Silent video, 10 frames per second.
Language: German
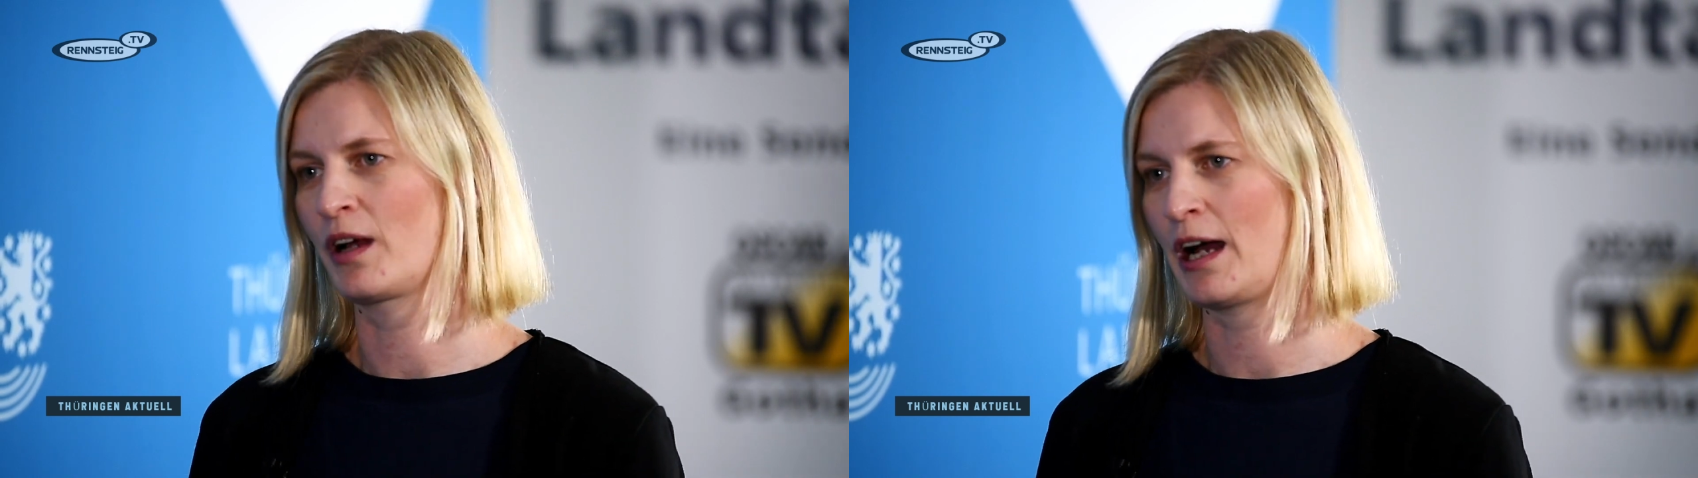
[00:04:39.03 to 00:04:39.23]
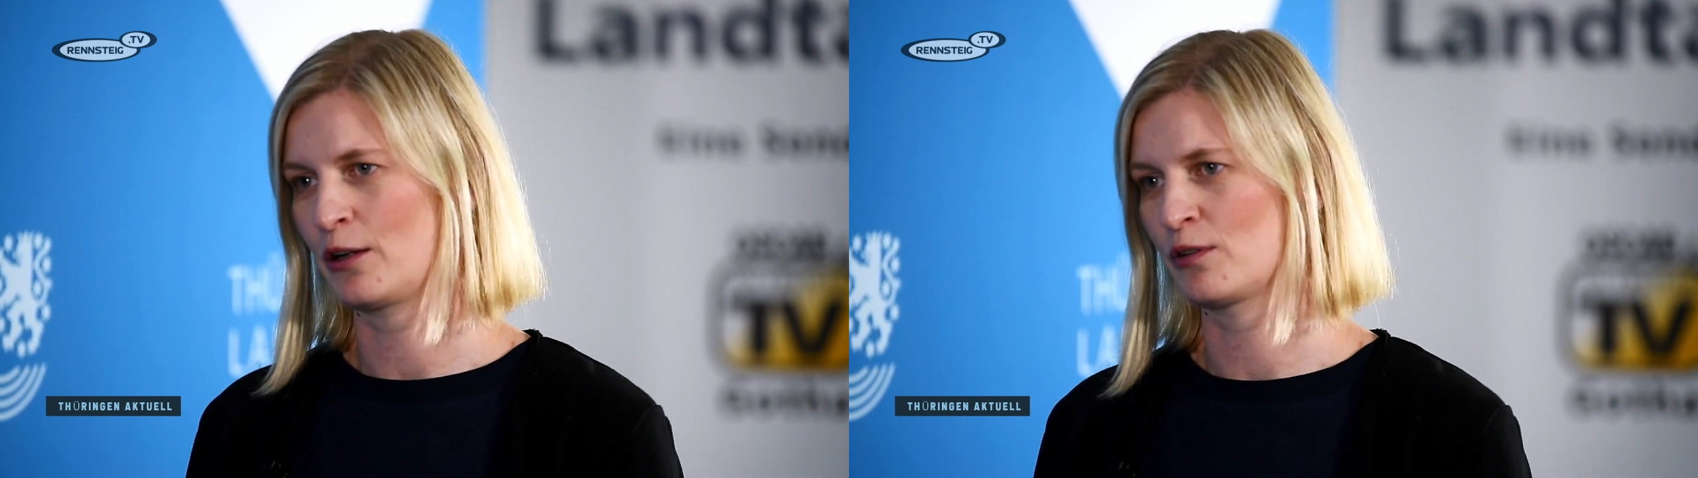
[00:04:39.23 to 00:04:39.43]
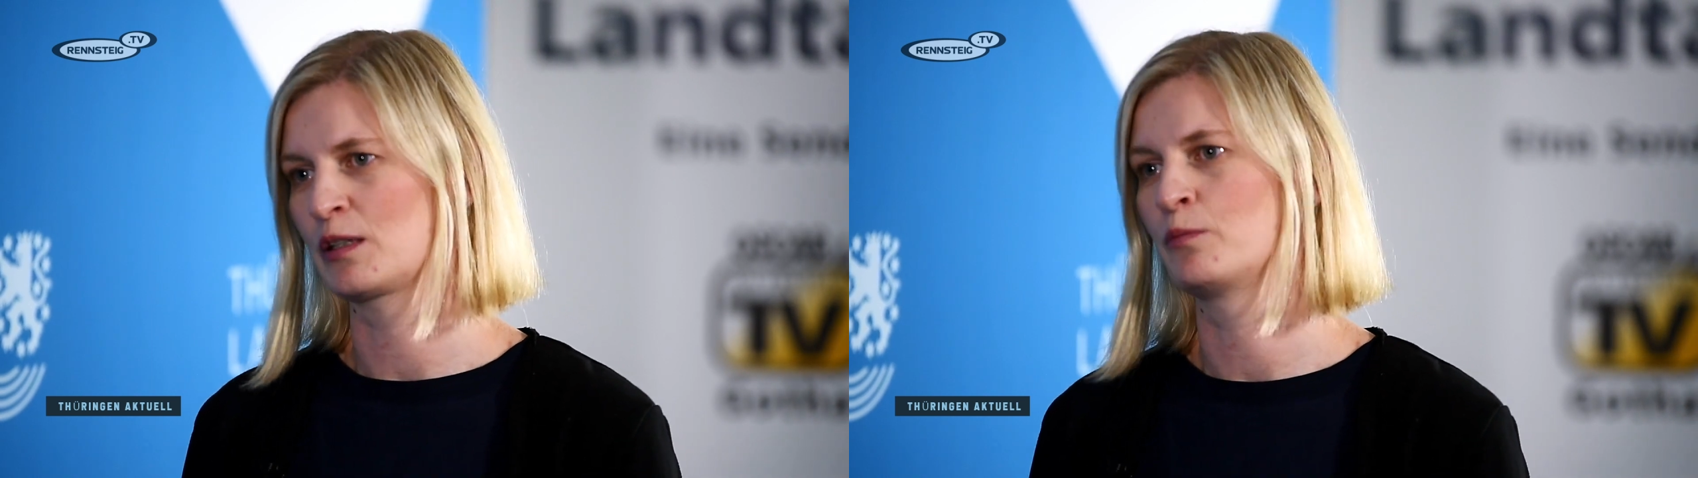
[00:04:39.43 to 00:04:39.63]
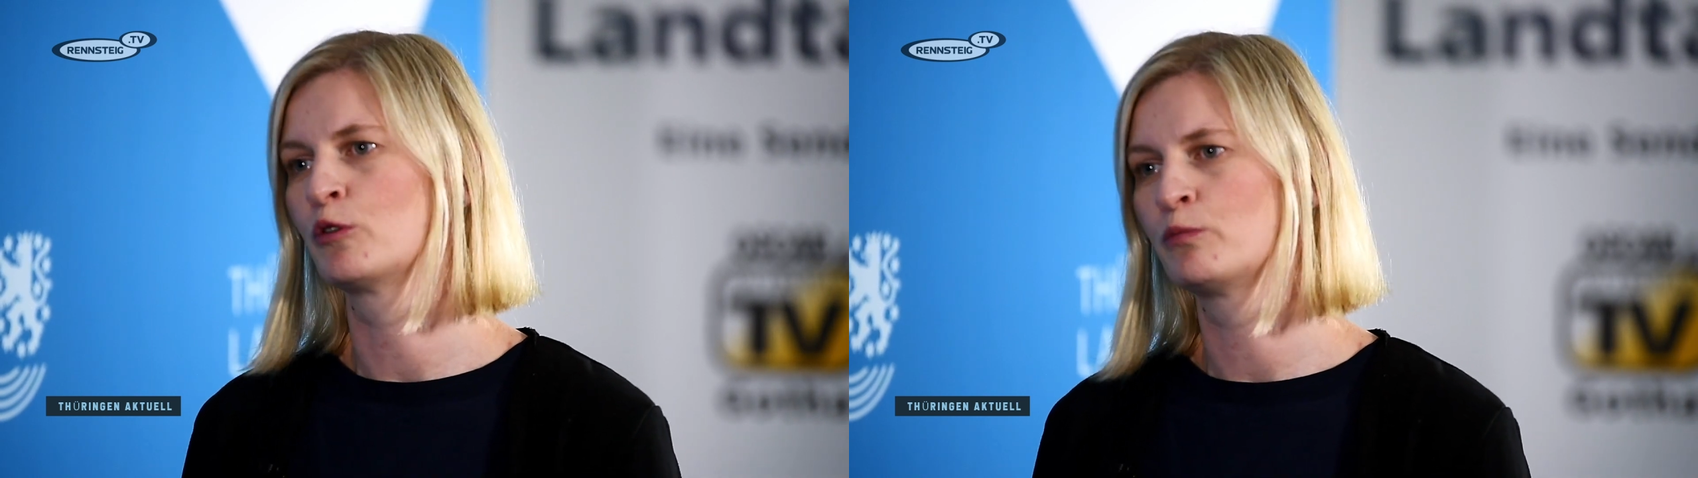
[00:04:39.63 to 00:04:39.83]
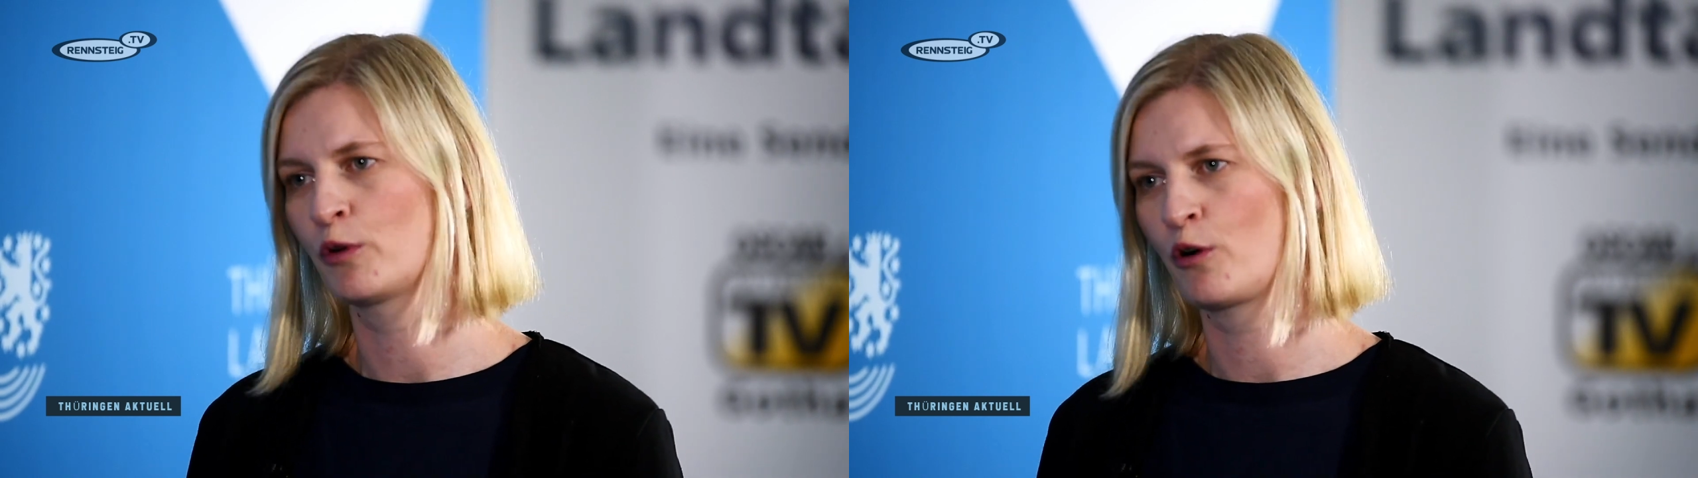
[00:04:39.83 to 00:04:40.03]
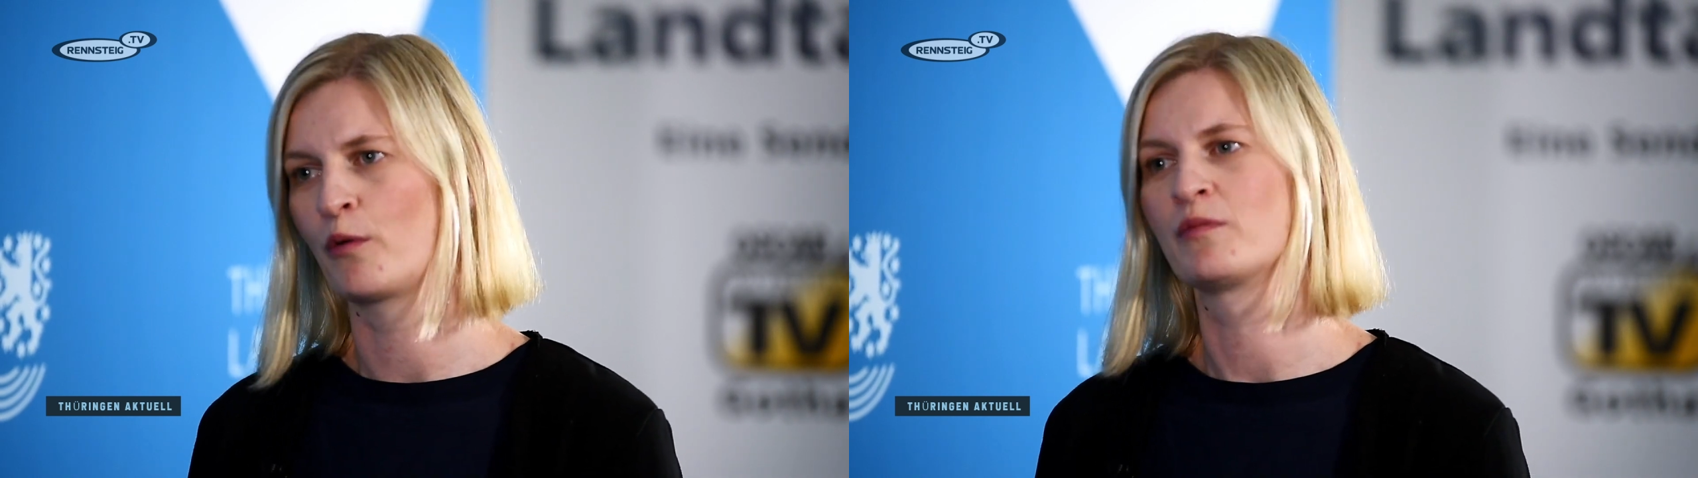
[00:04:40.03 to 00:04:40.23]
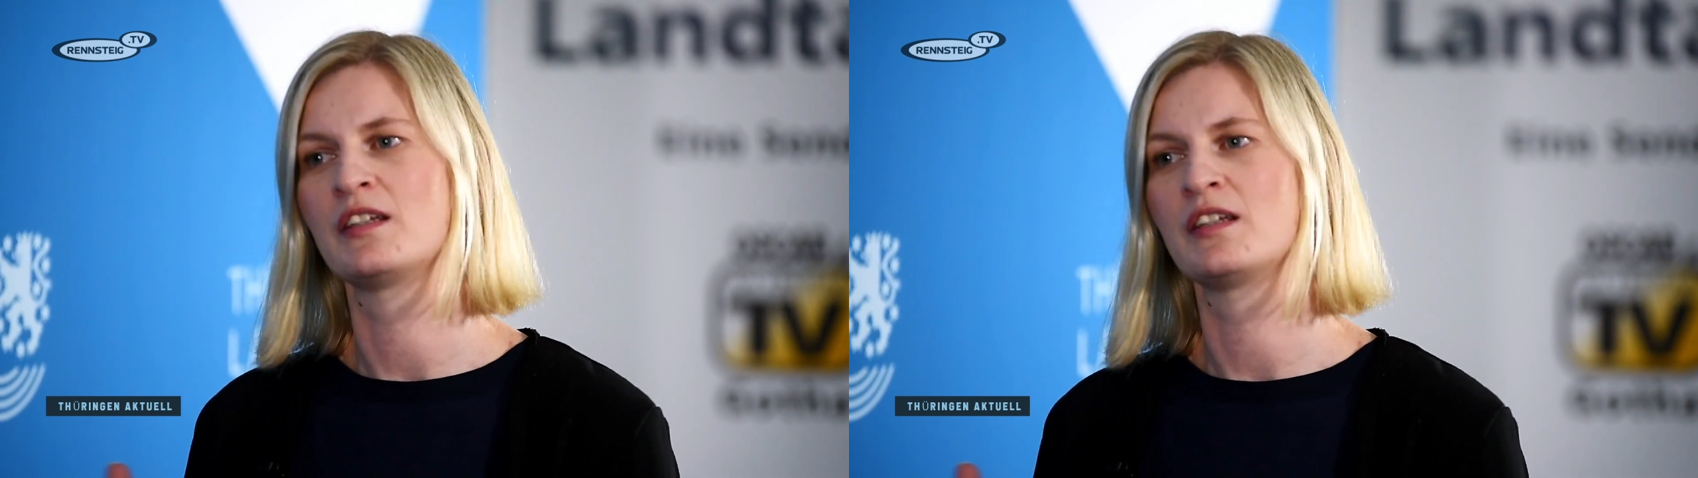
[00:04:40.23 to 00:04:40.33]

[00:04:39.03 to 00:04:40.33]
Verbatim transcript: gerade aus dem Bund bekommen,